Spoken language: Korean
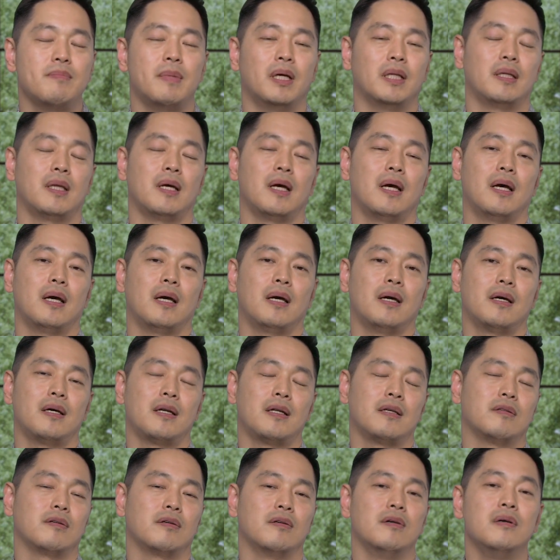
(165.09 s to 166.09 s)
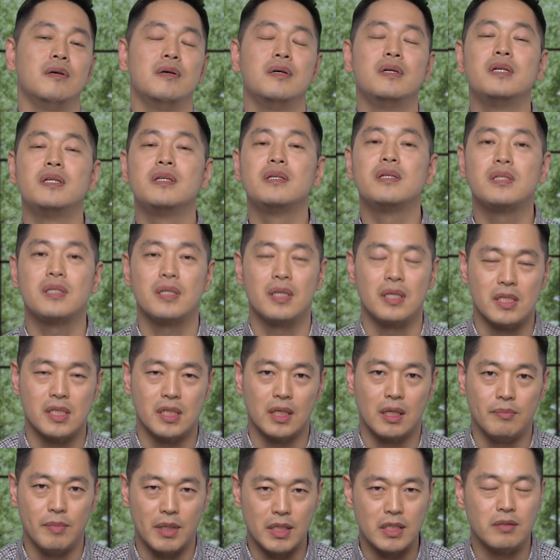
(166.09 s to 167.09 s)
많다라는 거 지난
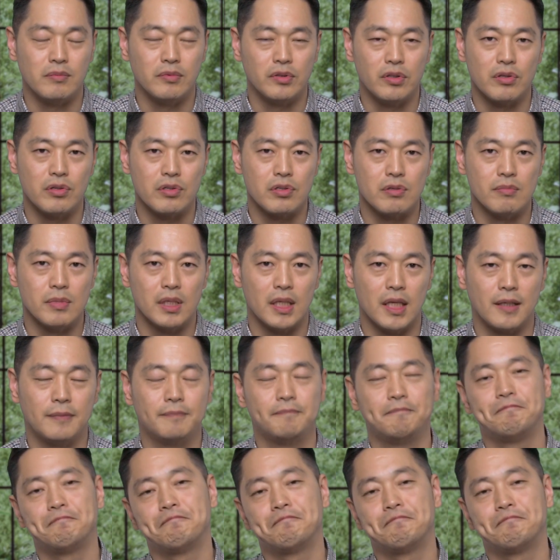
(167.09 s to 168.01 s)
시간 말씀드렸습니다.